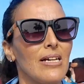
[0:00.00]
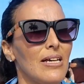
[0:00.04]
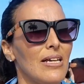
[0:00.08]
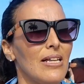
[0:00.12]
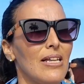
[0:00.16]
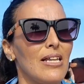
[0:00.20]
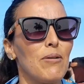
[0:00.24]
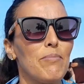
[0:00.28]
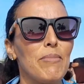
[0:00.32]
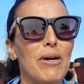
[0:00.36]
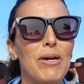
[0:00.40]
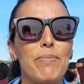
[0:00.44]

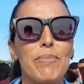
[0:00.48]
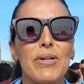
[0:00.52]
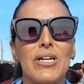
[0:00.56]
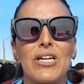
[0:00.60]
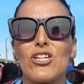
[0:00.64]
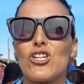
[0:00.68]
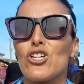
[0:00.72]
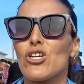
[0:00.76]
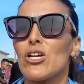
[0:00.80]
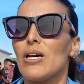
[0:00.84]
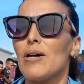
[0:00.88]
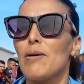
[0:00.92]
لا ما
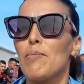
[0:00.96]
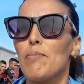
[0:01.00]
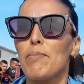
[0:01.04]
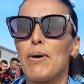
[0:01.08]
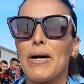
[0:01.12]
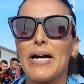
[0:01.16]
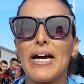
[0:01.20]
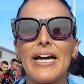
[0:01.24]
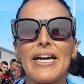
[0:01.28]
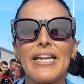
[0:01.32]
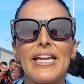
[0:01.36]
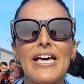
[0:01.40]
يمكنش
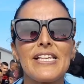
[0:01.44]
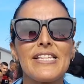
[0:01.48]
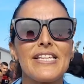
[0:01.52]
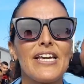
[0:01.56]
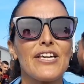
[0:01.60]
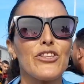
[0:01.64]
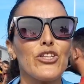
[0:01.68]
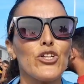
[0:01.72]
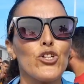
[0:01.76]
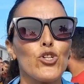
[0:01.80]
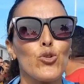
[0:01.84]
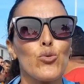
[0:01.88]
بقينا
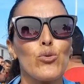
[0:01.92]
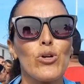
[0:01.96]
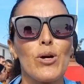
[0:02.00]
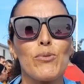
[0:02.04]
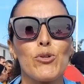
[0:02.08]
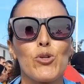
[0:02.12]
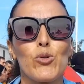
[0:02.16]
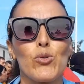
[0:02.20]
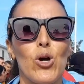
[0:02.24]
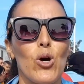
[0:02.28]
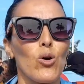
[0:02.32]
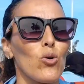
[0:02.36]
زايدين شويه
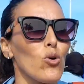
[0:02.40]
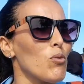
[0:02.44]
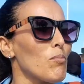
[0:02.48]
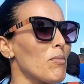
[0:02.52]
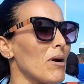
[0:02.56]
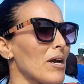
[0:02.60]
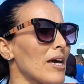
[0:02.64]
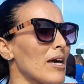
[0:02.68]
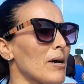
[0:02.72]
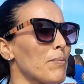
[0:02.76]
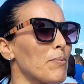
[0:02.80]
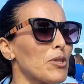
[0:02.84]
بشويه كل
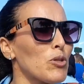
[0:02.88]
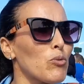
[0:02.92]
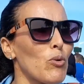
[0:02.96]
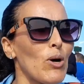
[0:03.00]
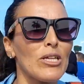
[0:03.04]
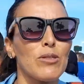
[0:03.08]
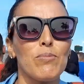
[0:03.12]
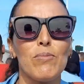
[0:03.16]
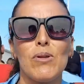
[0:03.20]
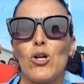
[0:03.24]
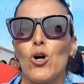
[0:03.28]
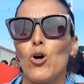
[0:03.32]
مره يهبط
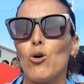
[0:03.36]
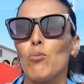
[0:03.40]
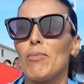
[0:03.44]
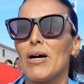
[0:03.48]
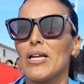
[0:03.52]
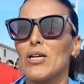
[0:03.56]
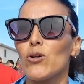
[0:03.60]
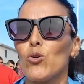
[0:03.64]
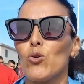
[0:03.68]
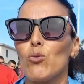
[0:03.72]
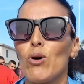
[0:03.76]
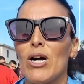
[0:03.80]
واحد من
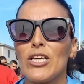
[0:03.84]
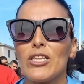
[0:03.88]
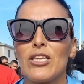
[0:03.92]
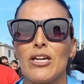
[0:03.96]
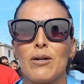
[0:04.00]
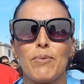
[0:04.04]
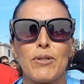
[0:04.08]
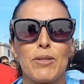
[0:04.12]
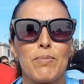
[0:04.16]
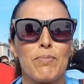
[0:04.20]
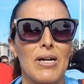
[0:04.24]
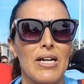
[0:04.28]
العمال كل واحد
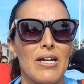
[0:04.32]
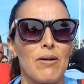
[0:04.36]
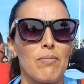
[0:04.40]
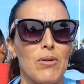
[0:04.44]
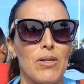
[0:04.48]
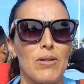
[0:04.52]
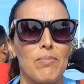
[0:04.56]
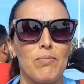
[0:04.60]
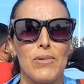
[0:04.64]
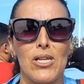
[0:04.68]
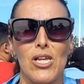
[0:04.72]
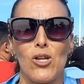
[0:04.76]
يهبط مره
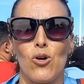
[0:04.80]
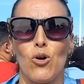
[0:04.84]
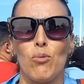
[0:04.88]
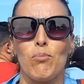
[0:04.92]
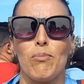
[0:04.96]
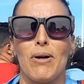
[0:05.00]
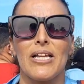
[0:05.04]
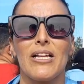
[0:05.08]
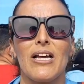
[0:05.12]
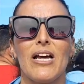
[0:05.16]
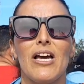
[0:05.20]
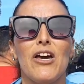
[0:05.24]
من
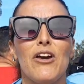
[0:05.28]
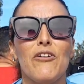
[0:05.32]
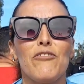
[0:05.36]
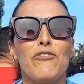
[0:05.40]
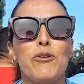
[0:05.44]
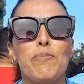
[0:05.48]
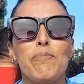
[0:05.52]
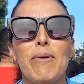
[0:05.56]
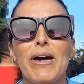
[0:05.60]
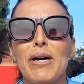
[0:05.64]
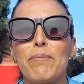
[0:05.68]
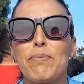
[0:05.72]
العمال
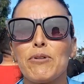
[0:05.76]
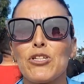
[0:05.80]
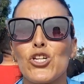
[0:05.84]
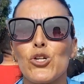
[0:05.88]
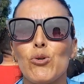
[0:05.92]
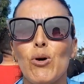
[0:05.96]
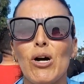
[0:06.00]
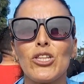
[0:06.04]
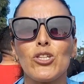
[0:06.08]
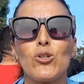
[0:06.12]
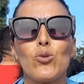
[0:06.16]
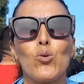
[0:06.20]
فيما يهبط شي
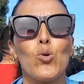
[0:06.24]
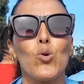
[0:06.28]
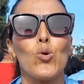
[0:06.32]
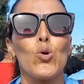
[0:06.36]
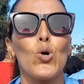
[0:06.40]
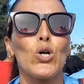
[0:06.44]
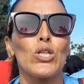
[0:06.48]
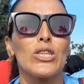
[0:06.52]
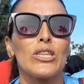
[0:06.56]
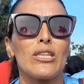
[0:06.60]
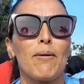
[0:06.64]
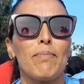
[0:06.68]
واحد يقول له
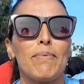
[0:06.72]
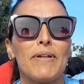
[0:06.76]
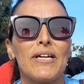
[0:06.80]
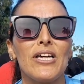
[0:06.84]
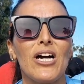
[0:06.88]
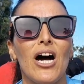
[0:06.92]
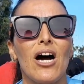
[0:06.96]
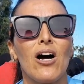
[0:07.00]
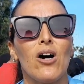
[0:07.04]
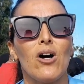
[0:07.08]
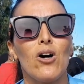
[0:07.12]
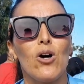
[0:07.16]
حط
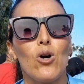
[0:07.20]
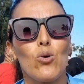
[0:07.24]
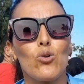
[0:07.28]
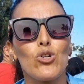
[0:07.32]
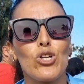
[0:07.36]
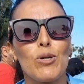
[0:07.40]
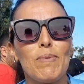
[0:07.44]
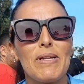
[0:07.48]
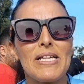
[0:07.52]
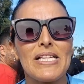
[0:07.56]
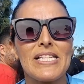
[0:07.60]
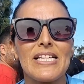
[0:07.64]
طابليه
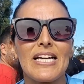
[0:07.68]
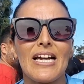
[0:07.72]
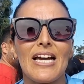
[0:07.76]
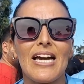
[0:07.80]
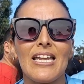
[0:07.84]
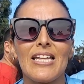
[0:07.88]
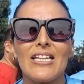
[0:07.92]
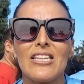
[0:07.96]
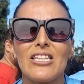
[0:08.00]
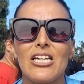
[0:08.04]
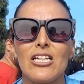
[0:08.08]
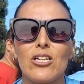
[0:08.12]
وجيب لي
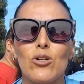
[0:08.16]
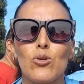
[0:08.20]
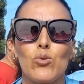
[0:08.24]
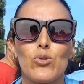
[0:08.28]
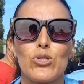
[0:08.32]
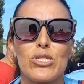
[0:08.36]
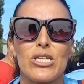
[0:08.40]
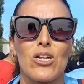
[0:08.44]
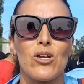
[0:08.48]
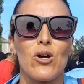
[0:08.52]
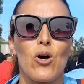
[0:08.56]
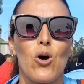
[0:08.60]
الاستقاله ديال
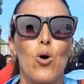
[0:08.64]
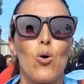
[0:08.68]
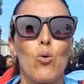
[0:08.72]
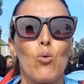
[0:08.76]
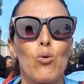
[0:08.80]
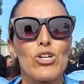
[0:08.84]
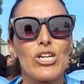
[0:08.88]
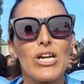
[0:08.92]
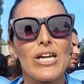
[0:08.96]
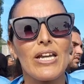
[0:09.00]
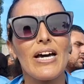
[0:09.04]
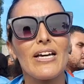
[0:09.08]
وسير
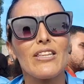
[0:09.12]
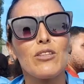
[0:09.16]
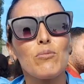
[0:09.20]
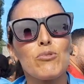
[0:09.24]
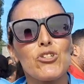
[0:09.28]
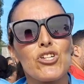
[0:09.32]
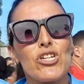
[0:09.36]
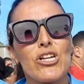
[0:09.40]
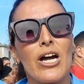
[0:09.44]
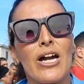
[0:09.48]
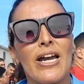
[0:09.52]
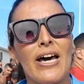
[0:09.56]
واش انا
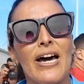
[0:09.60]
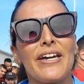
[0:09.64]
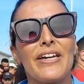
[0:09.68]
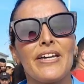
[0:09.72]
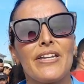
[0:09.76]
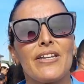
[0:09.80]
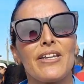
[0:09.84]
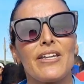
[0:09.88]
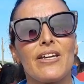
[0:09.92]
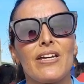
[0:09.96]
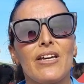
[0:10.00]
خدمت شهرين